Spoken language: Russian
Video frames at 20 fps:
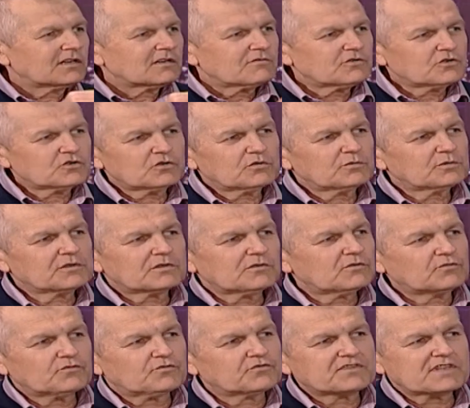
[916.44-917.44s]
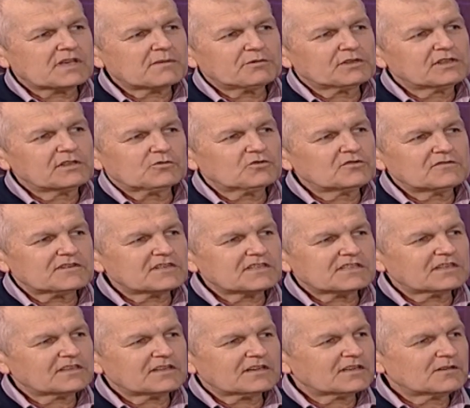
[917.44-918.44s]
Вы что думаете, в западных
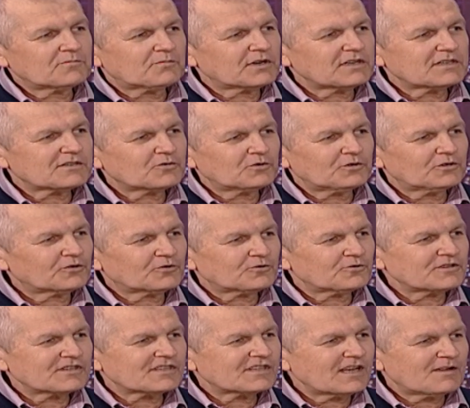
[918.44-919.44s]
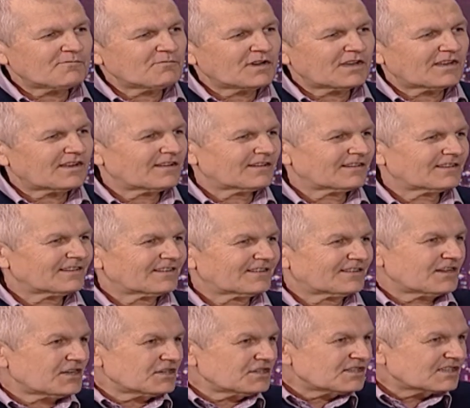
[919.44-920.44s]
университетах не происходит то же самое?
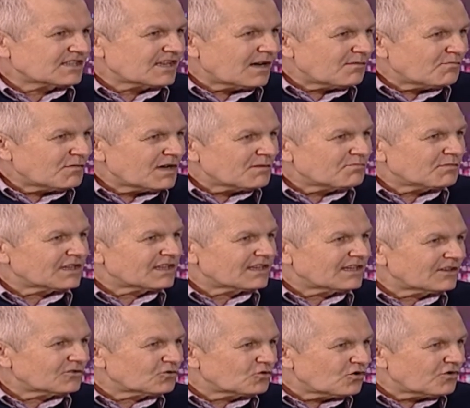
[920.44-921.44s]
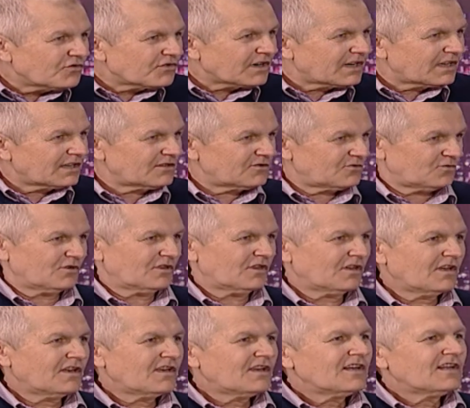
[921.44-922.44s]
Та же самая подготовка идет.
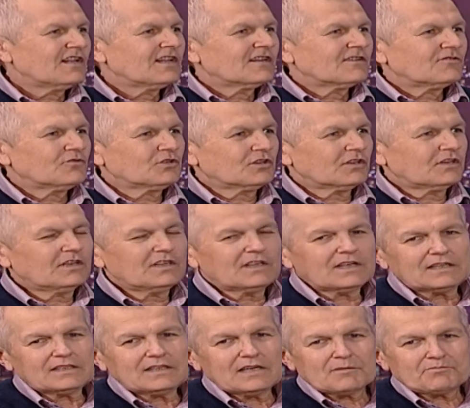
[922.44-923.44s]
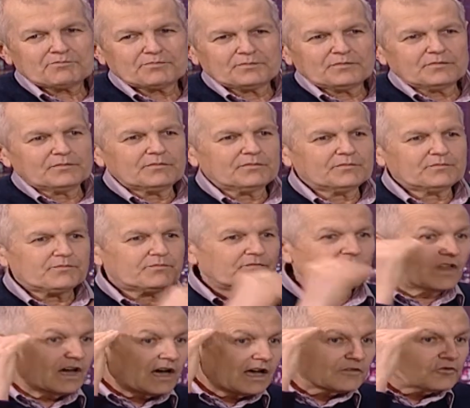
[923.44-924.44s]
Вот иногда
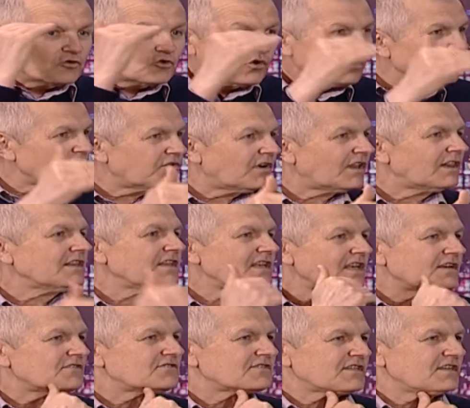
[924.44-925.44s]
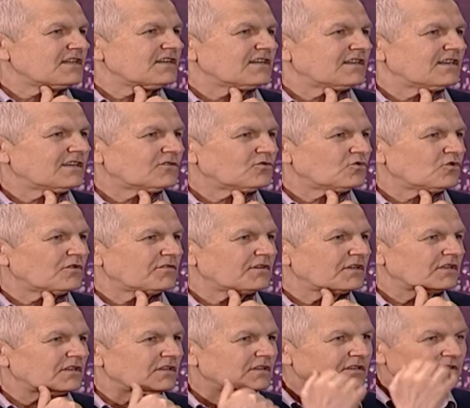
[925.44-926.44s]
на одной волне всех
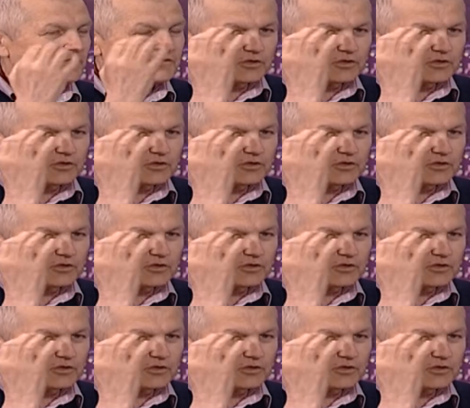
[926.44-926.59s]
готовят. Это